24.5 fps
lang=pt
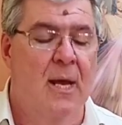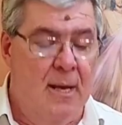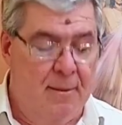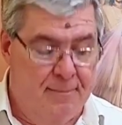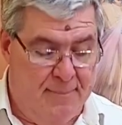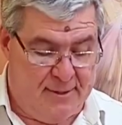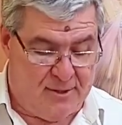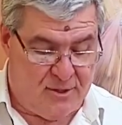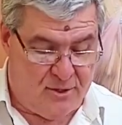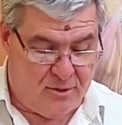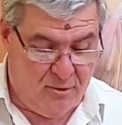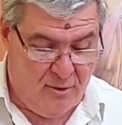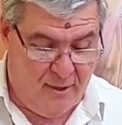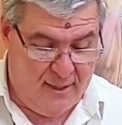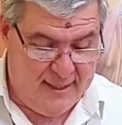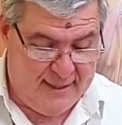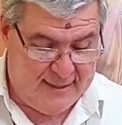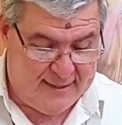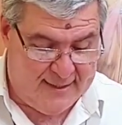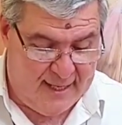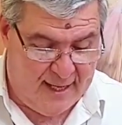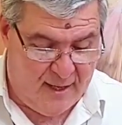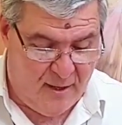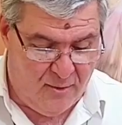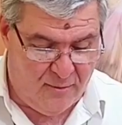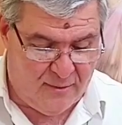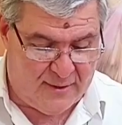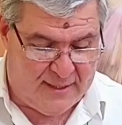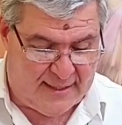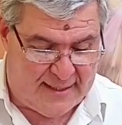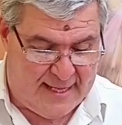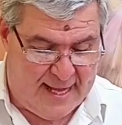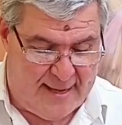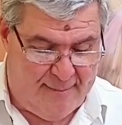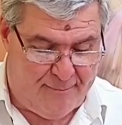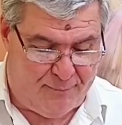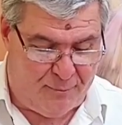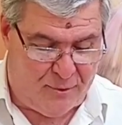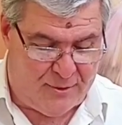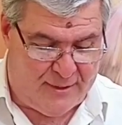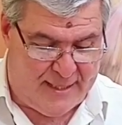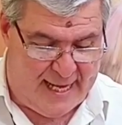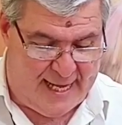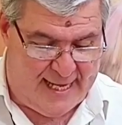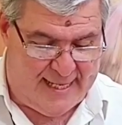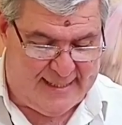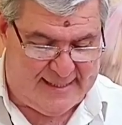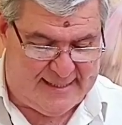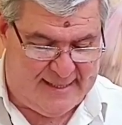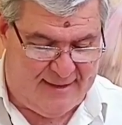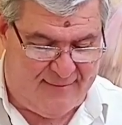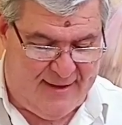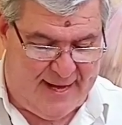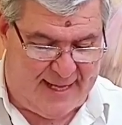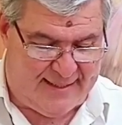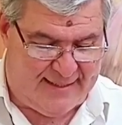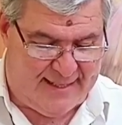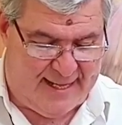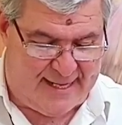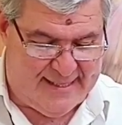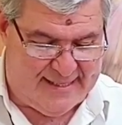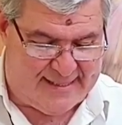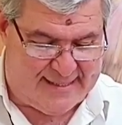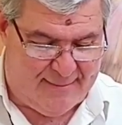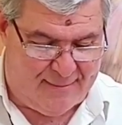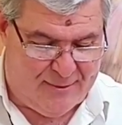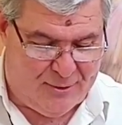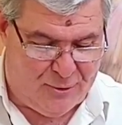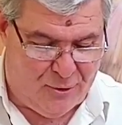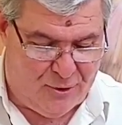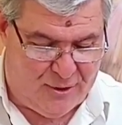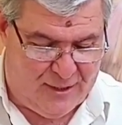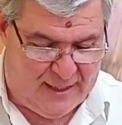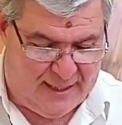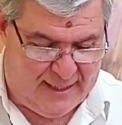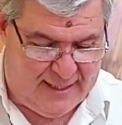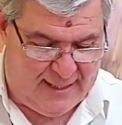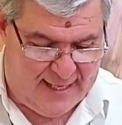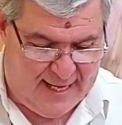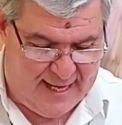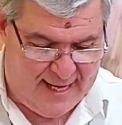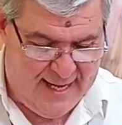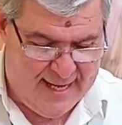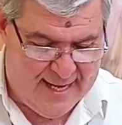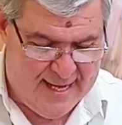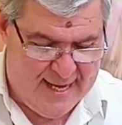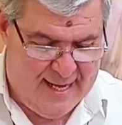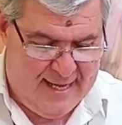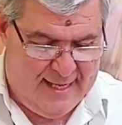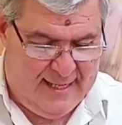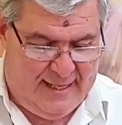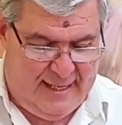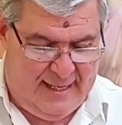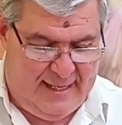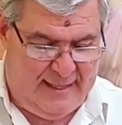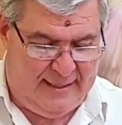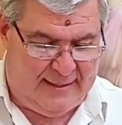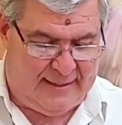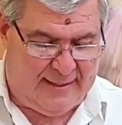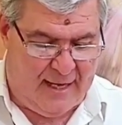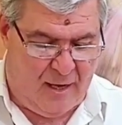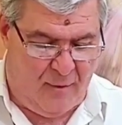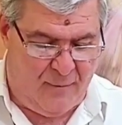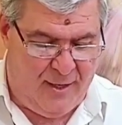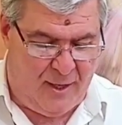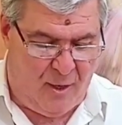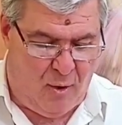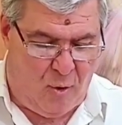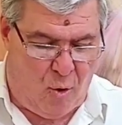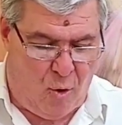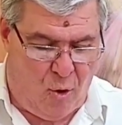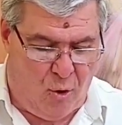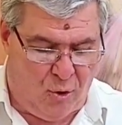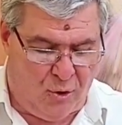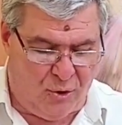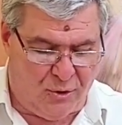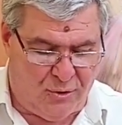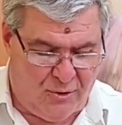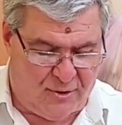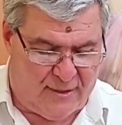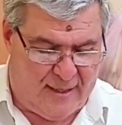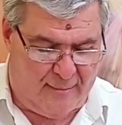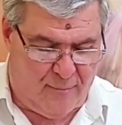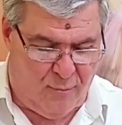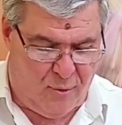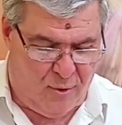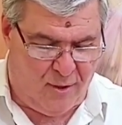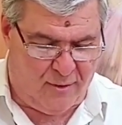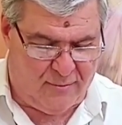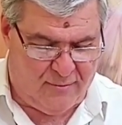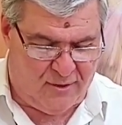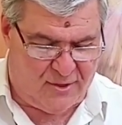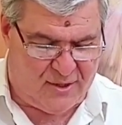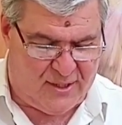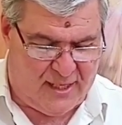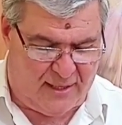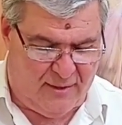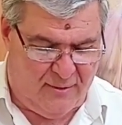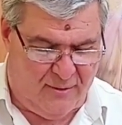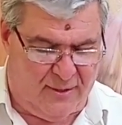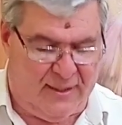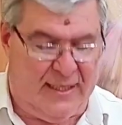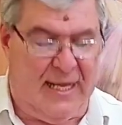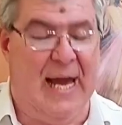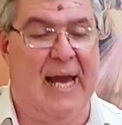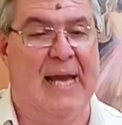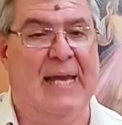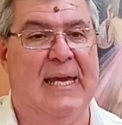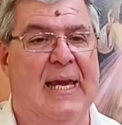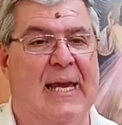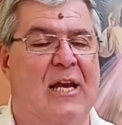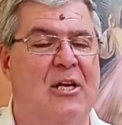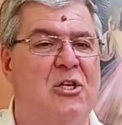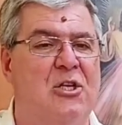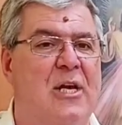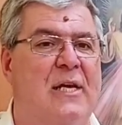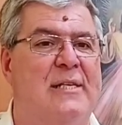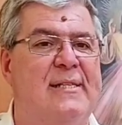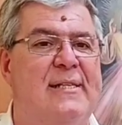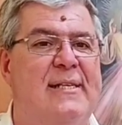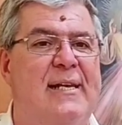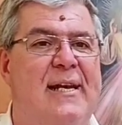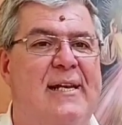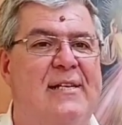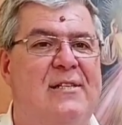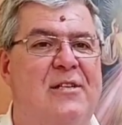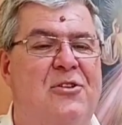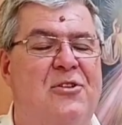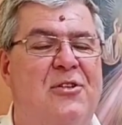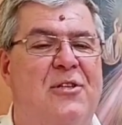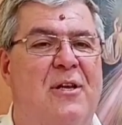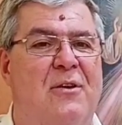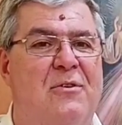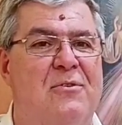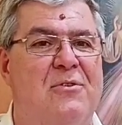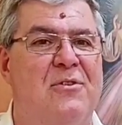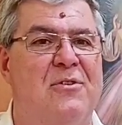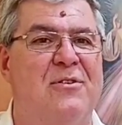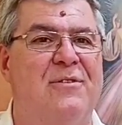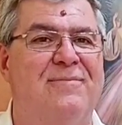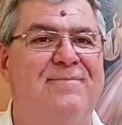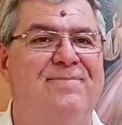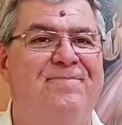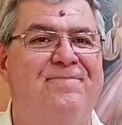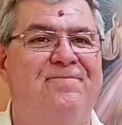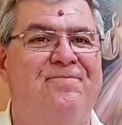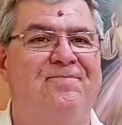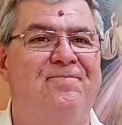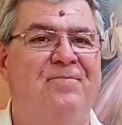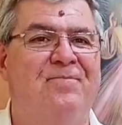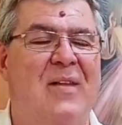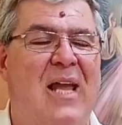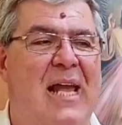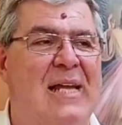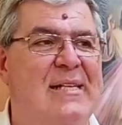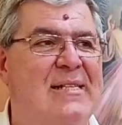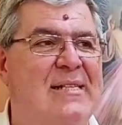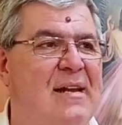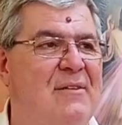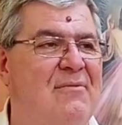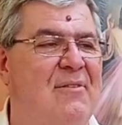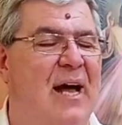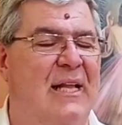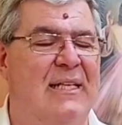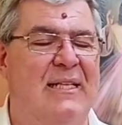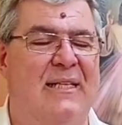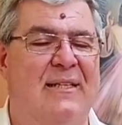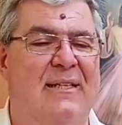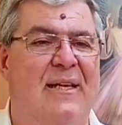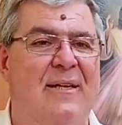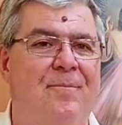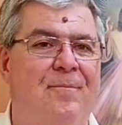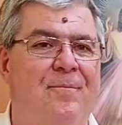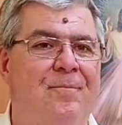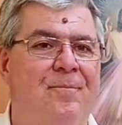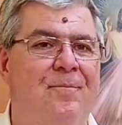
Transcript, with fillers: Pessoa então que tem prudência vai atrás da sabedoria e então encontra o temor do Senhor e aí acha a ciência de Deus. Essa é válida.